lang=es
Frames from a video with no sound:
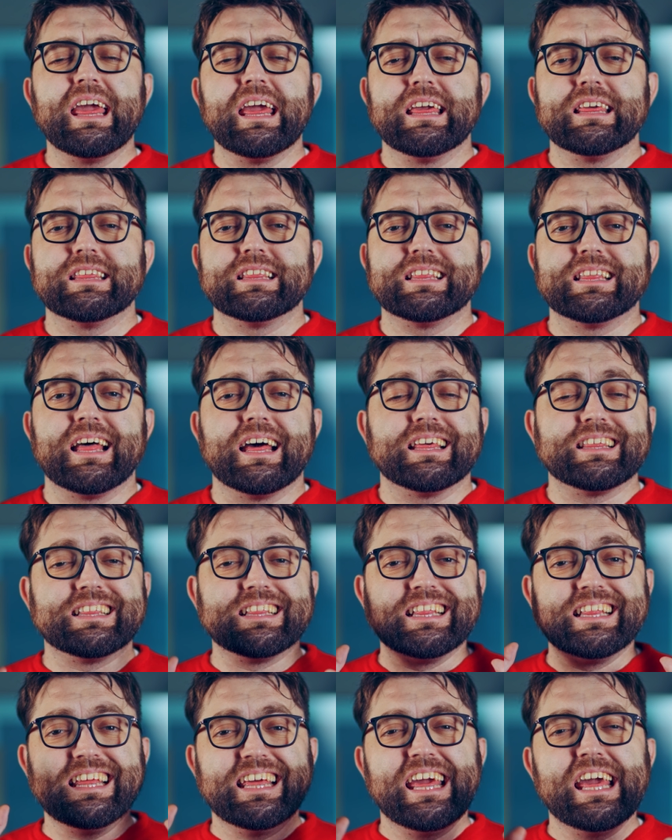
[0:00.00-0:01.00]

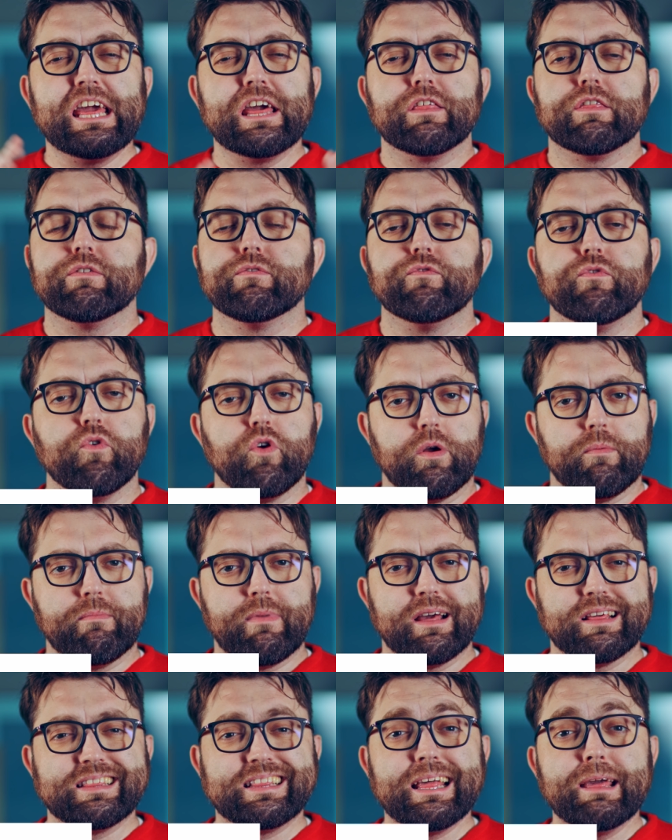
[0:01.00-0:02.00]
estas 10
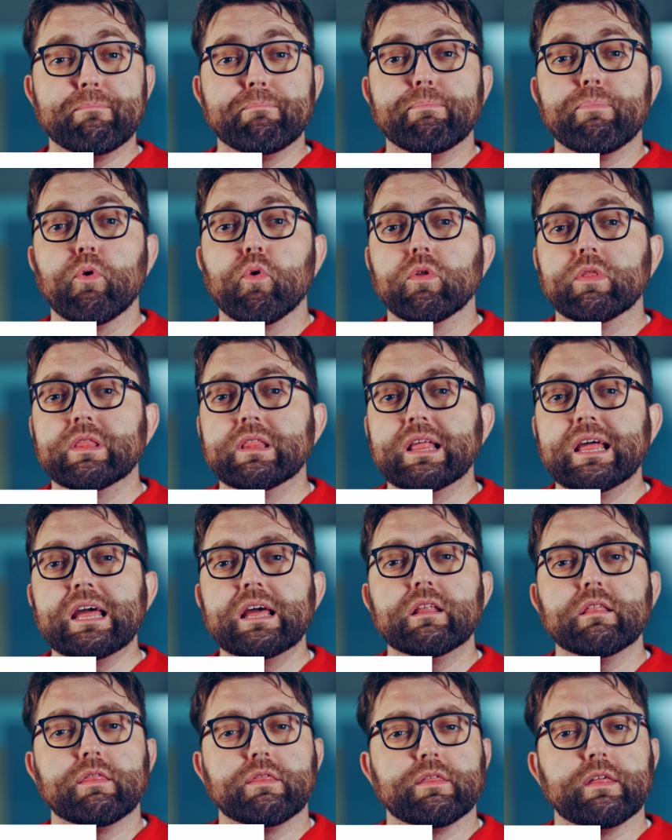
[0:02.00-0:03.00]
formas de
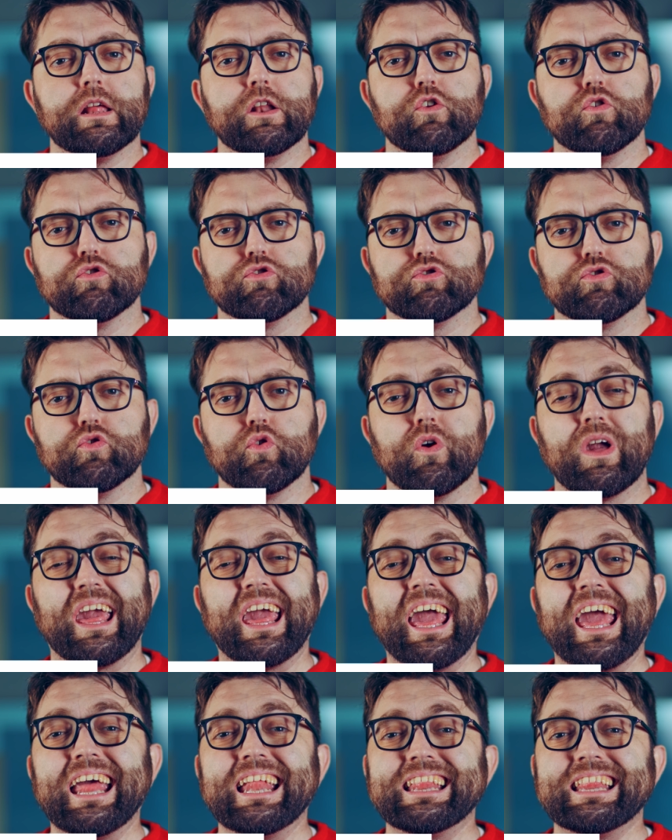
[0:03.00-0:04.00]
poner celoso
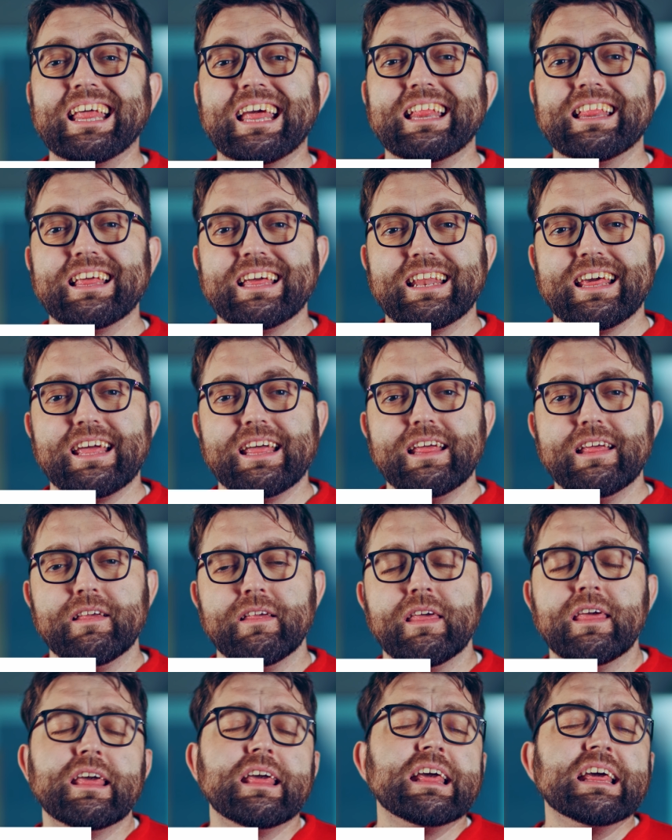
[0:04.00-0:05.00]
que te
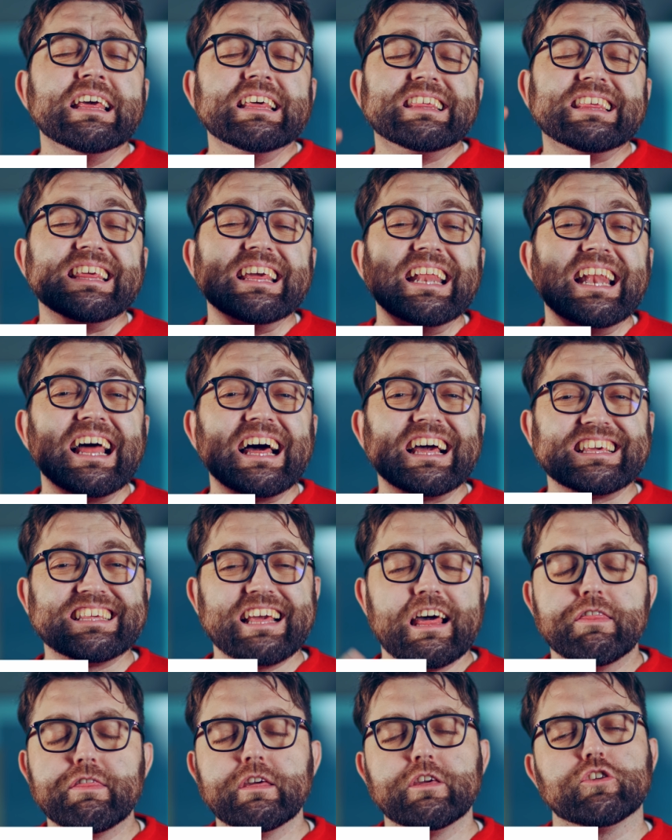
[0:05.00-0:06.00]
diré, si las
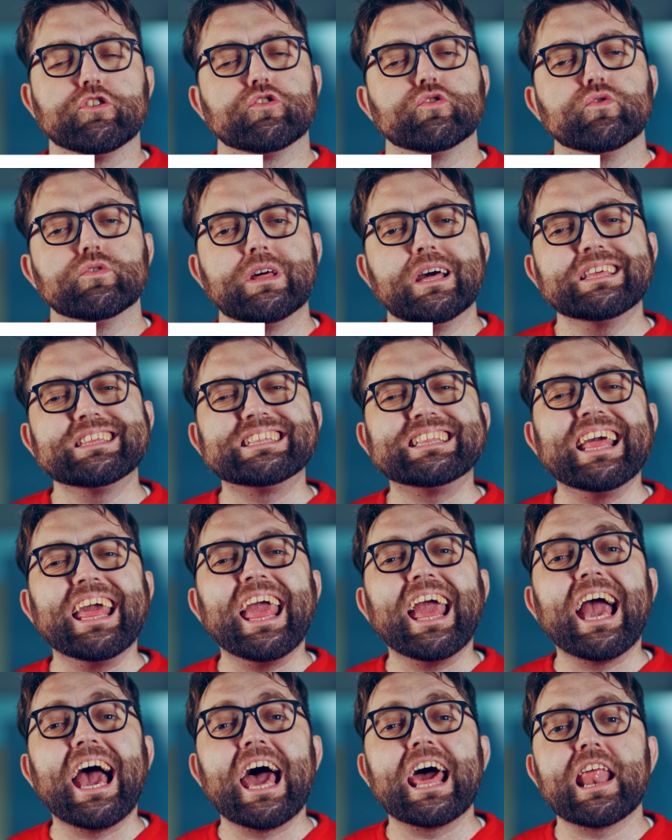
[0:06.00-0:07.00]
haces todas
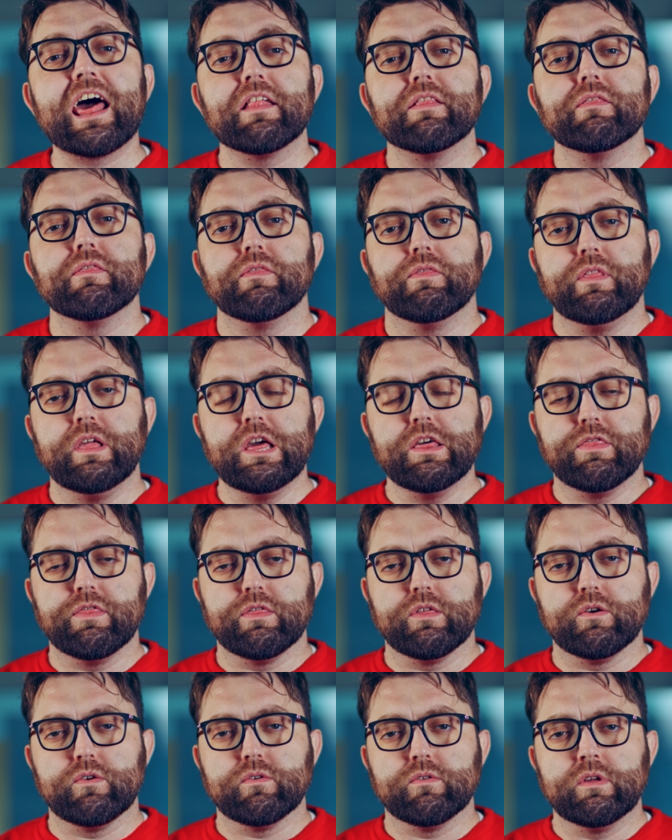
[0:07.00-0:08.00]
te
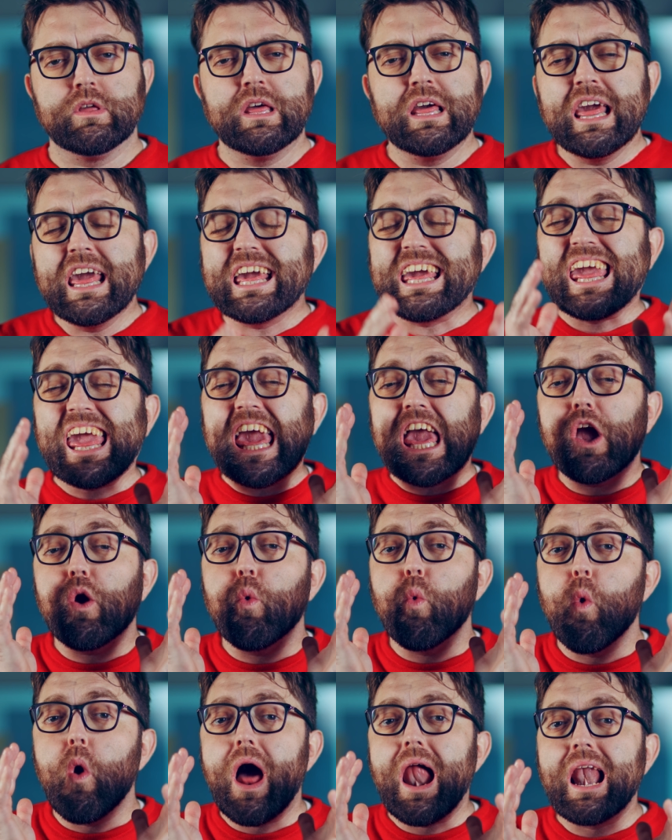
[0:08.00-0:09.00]
garantizo que
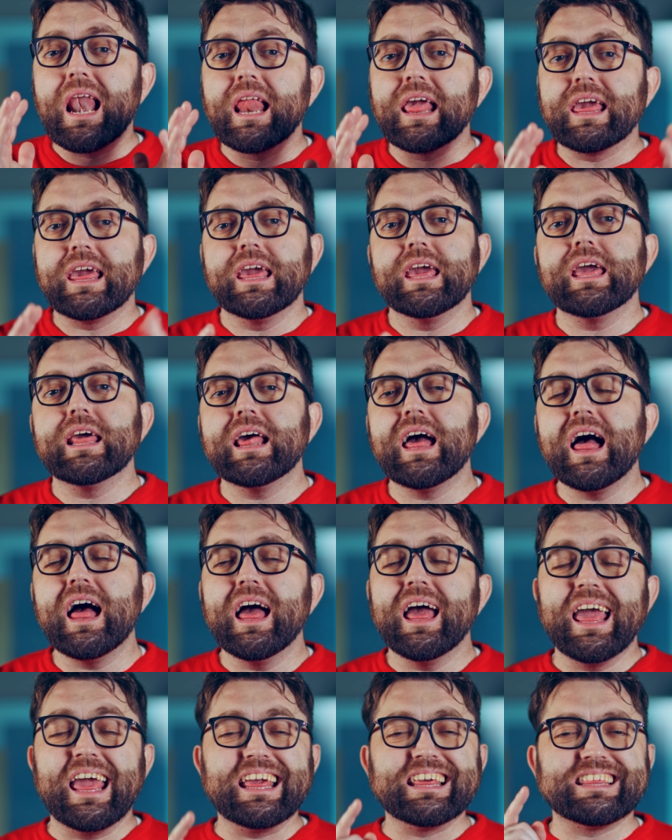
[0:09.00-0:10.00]

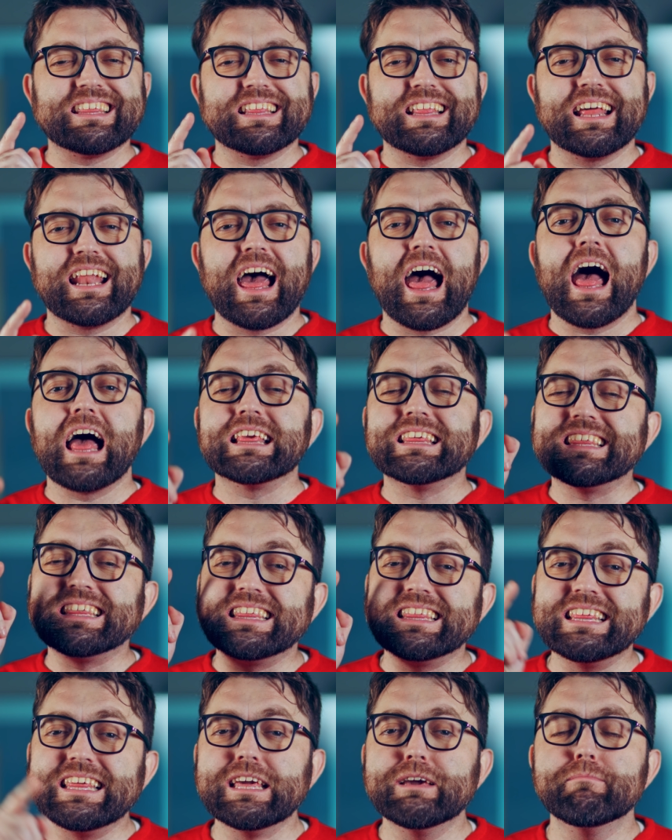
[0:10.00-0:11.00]
cualquiera estará
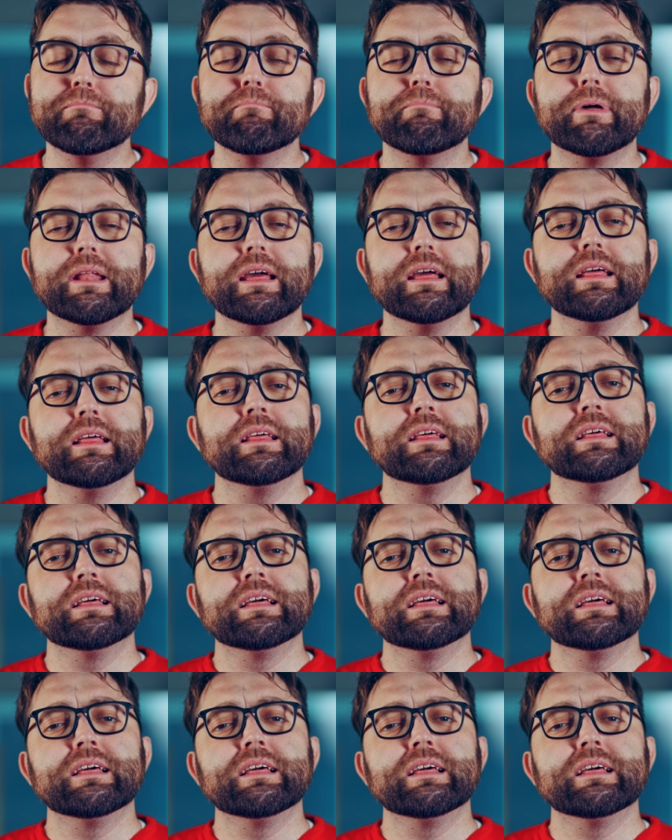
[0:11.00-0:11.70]
siempre